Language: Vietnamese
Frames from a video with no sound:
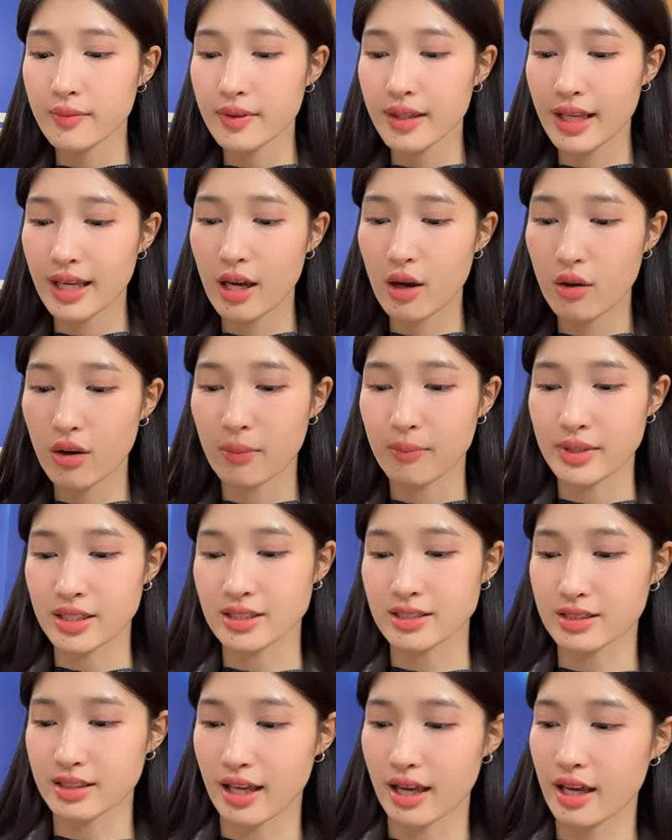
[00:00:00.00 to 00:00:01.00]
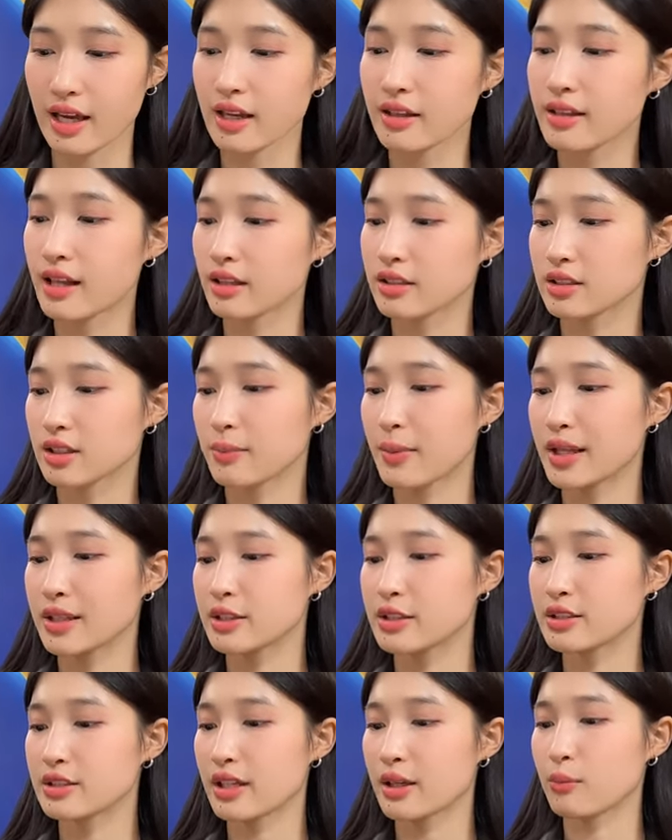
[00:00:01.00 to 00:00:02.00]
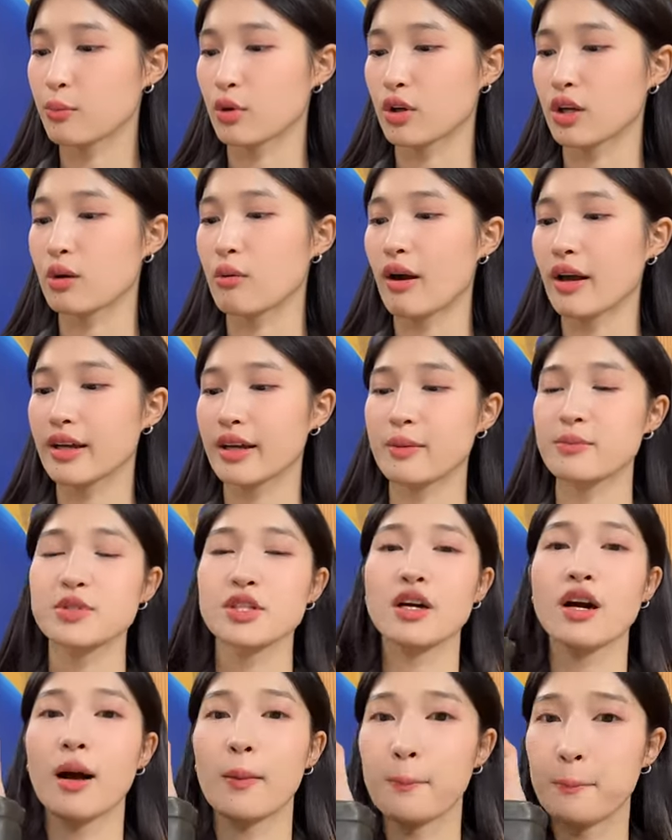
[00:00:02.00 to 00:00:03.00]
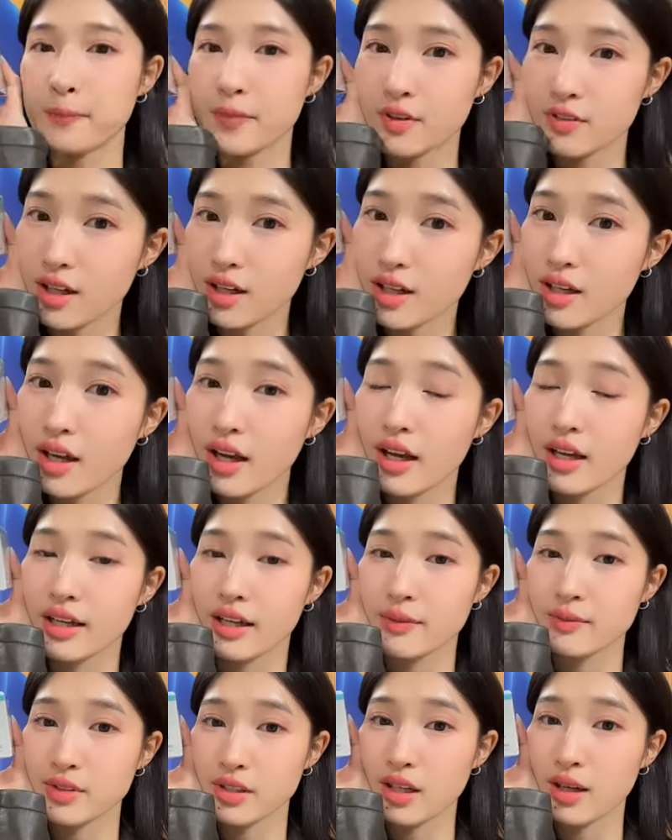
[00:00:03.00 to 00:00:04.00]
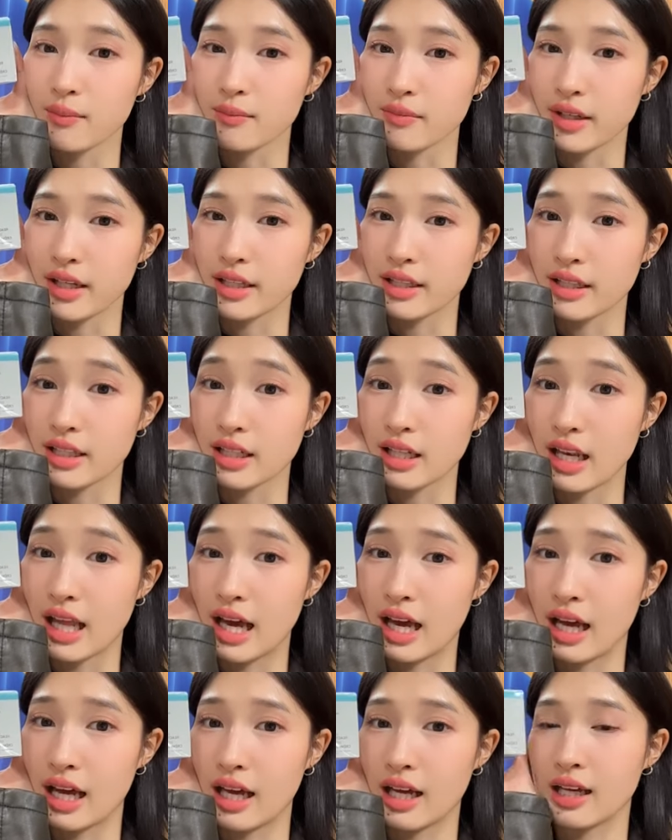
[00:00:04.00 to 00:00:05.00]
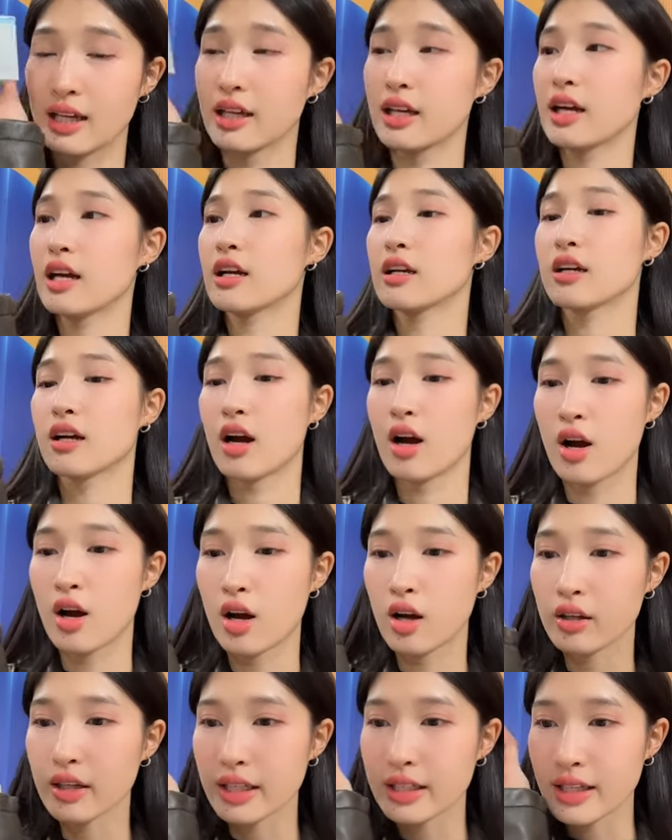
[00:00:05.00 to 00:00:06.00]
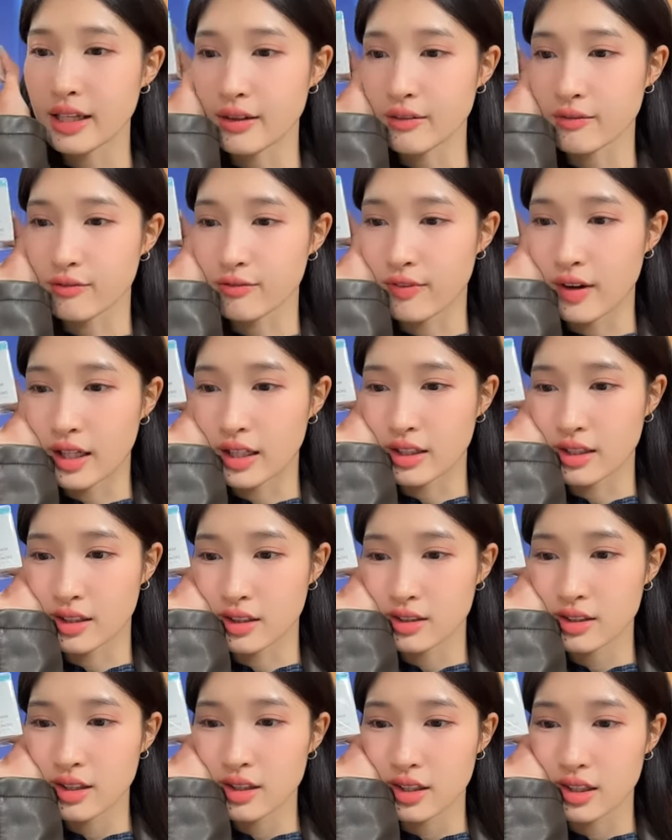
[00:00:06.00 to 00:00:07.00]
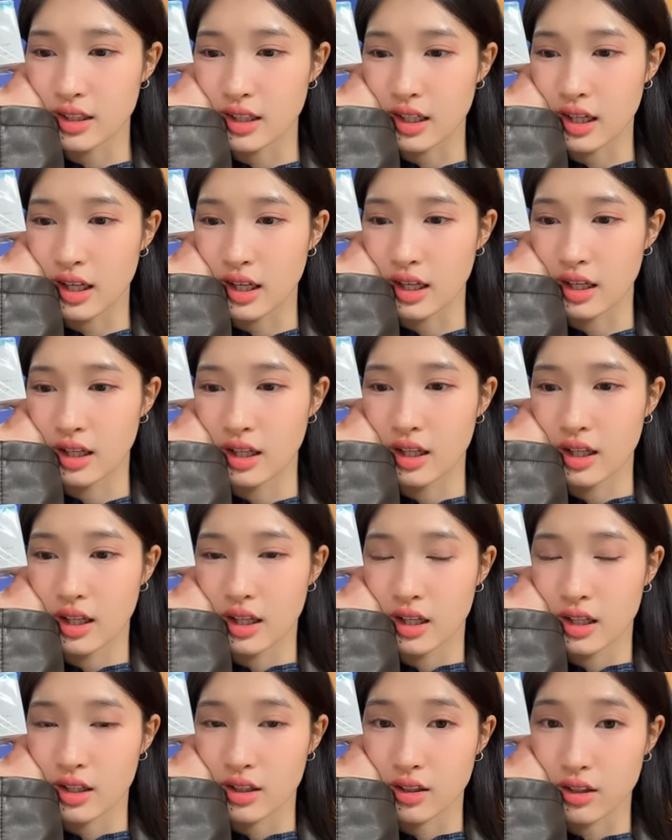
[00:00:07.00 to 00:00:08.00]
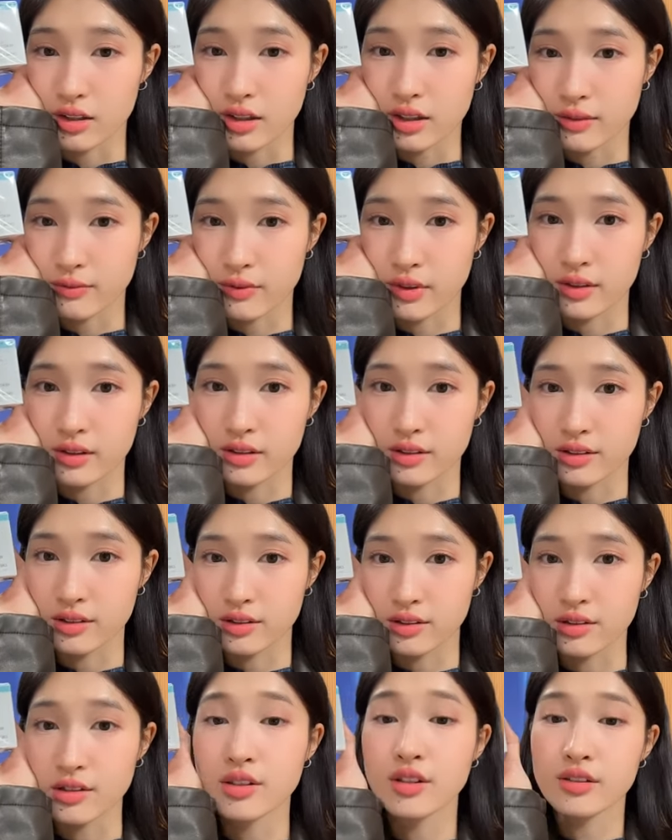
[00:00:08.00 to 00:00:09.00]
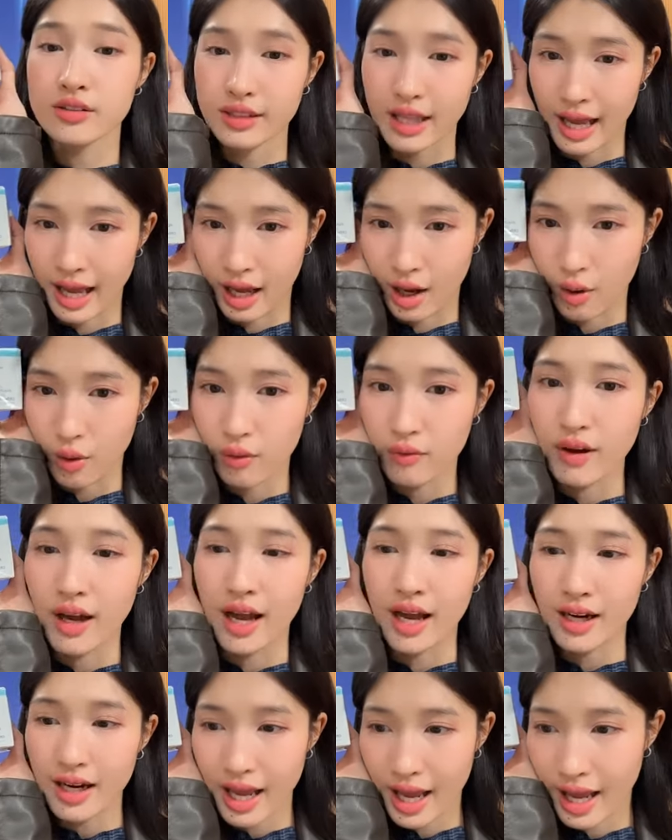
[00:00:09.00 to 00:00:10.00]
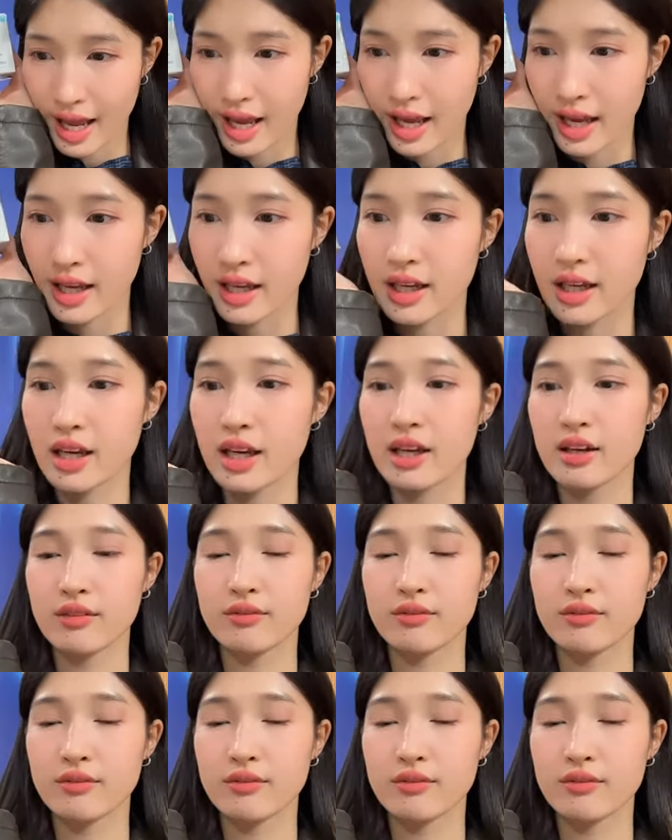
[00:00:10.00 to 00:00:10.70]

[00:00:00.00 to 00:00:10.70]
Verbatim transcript: tiếp theo là mình sẽ tặng cho bạn thí sinh một cái loại kem dưỡng ẩm nữa kem dưỡng ẩm này thì là có cái thành phần nó rất là có thành phần từ hương thảo và ha